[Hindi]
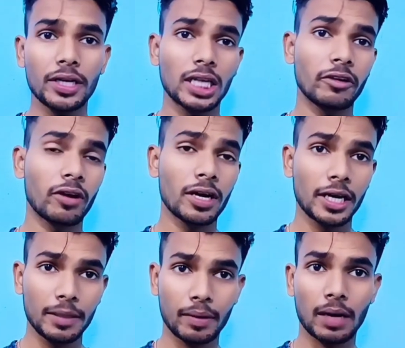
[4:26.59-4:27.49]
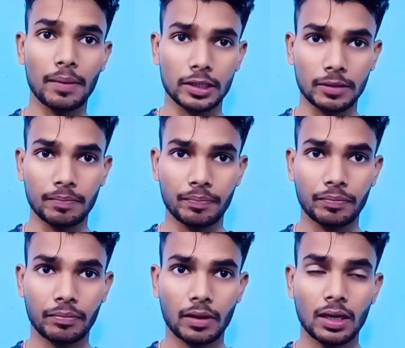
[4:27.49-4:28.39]
कुमार यादव रन नहीं बना
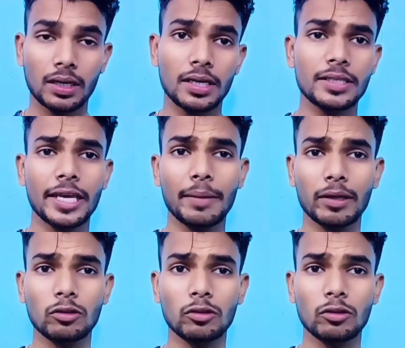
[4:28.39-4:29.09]
पाते इसे